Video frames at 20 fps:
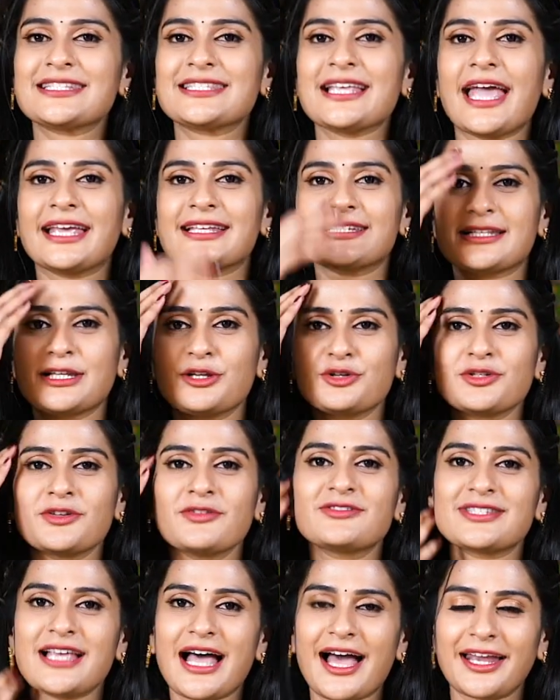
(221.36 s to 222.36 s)
ఈస్ ద
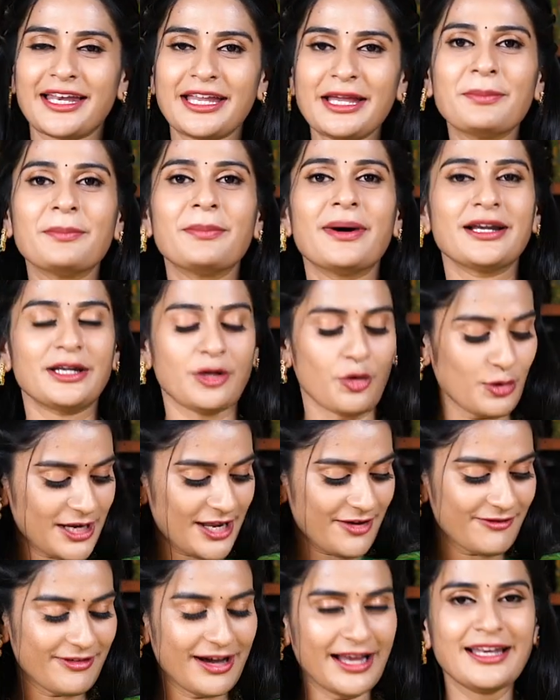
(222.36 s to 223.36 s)
ఎక్స్క్లూజివ్ శారీ బట్
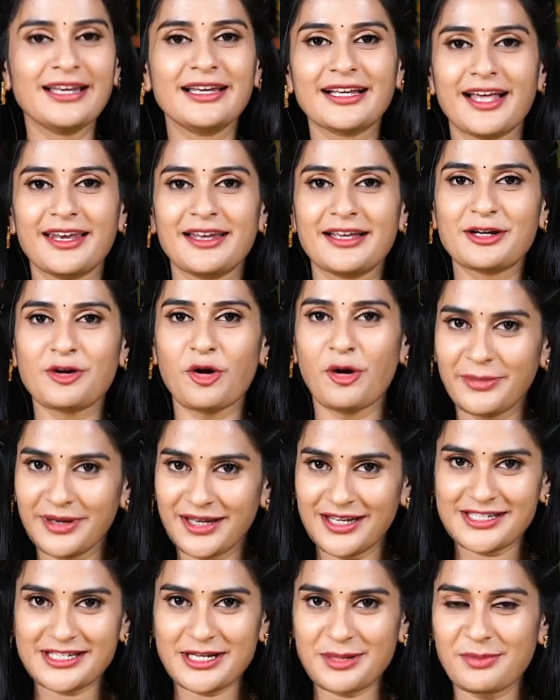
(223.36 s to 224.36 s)
ఓన్లీ వన్ కలర్
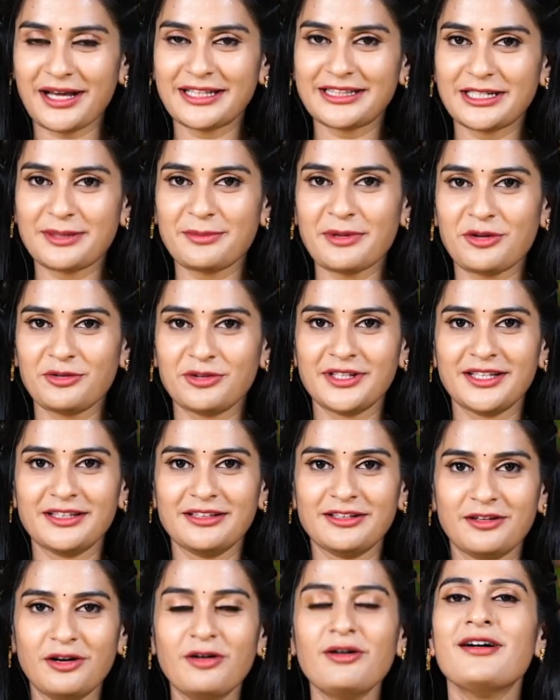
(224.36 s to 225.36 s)
కాంబినేషన్ మాత్రమే ఉంది
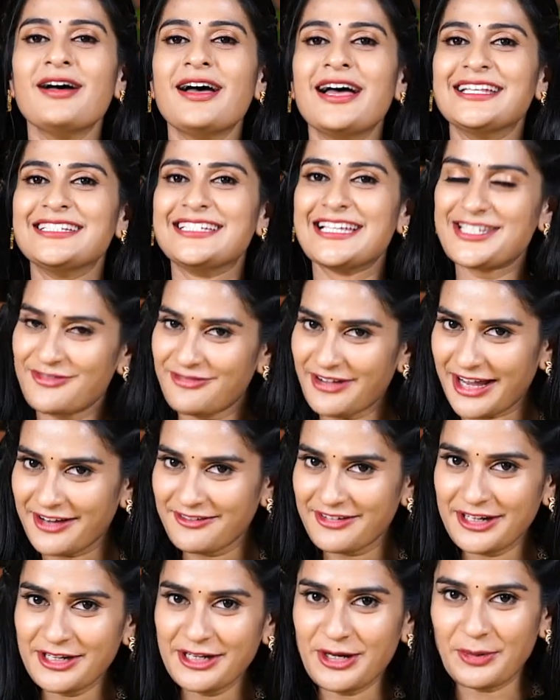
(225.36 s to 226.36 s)
ఇందులో జస్ట్
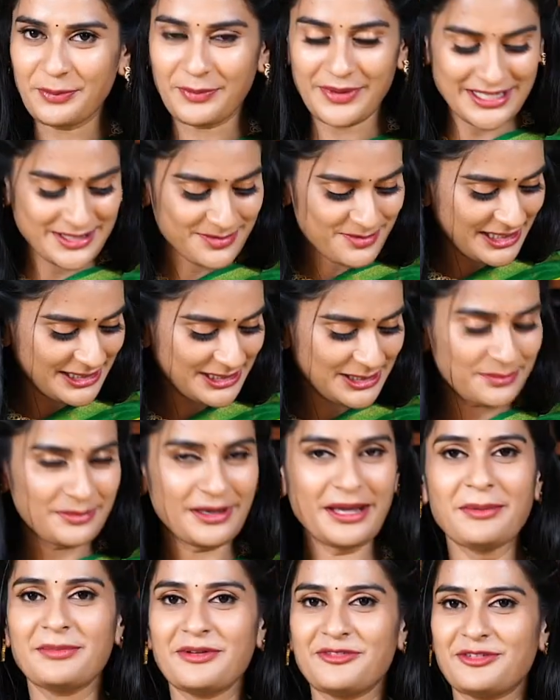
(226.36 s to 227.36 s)
ఫైవ్ హండ్రెడ్ రూపీస్
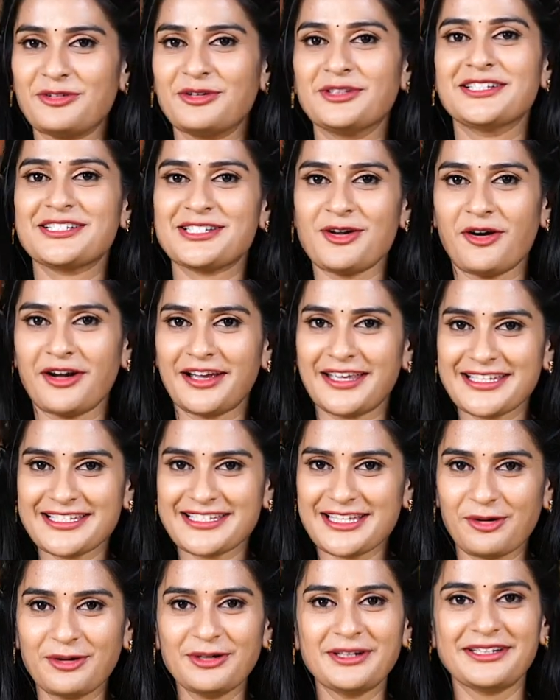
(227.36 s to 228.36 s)
మాత్రమే బిఫోర్ ది స్టాక్
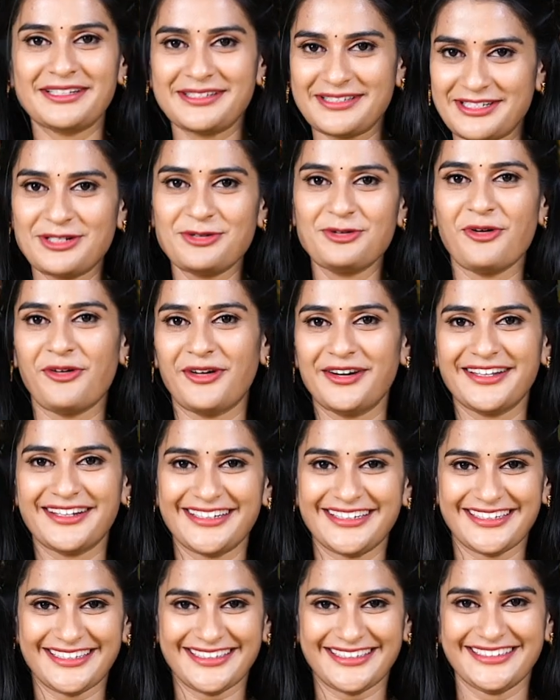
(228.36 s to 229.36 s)
ఈజ్ అవుట్ డూ ఆర్డర్
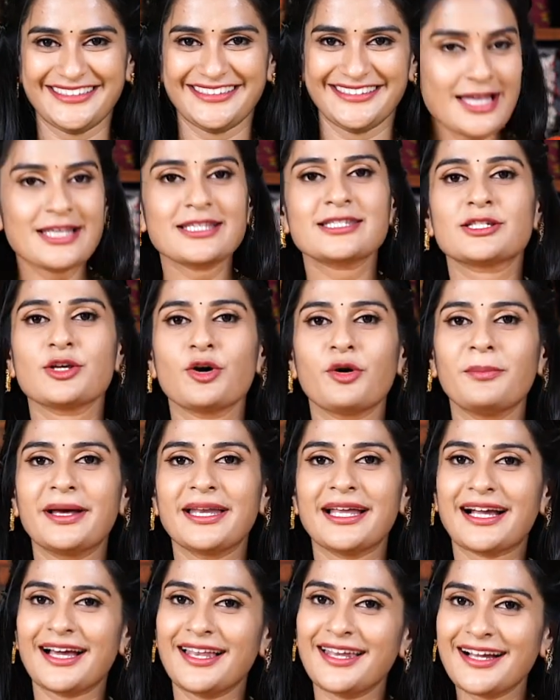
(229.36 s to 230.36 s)
ఇట్ సో
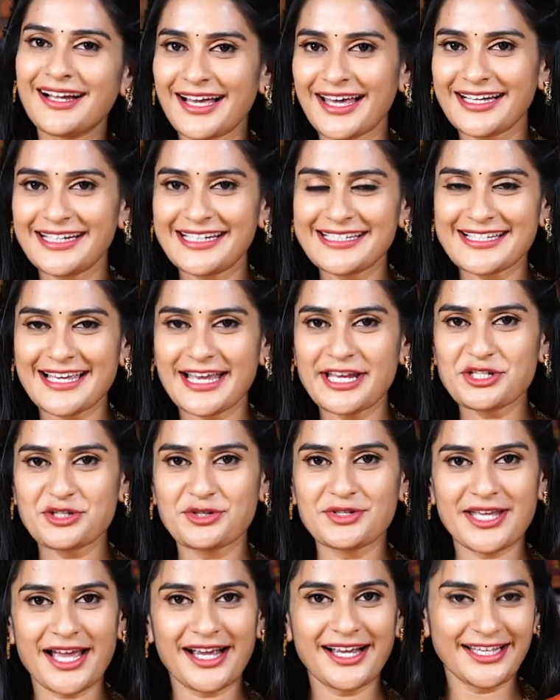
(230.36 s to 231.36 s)
మన కలంకారీ డిజైన్స్
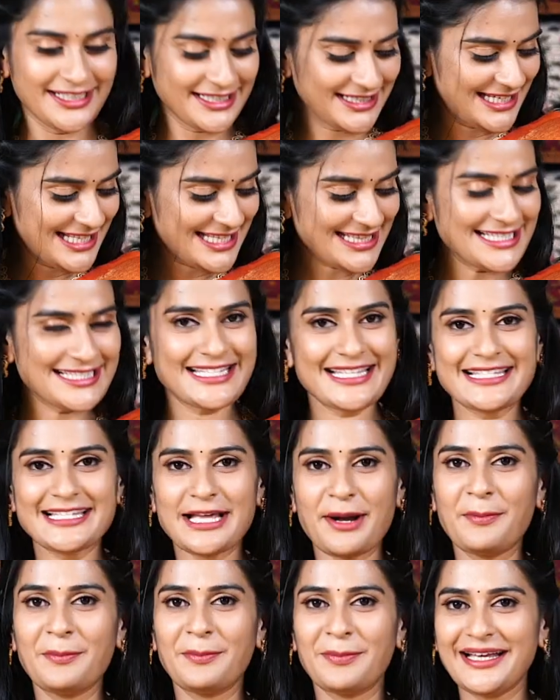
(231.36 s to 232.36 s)
చూసాం కదండి దిస్ ఈజ్
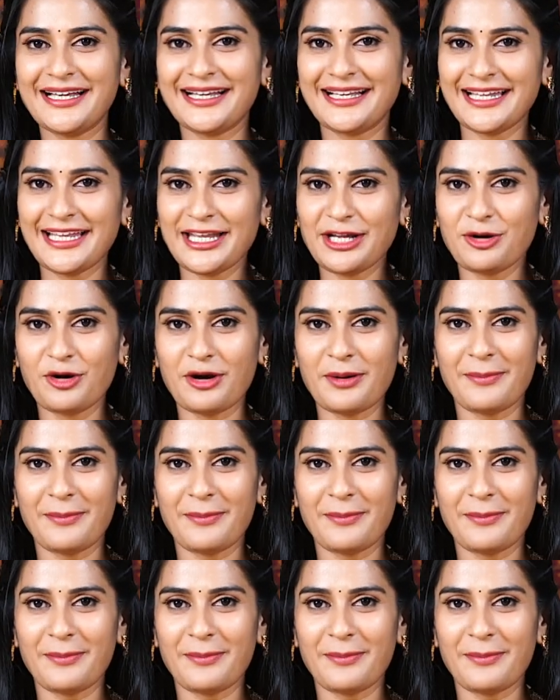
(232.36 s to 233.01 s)
కంప్లీట్లీ ఇంకొక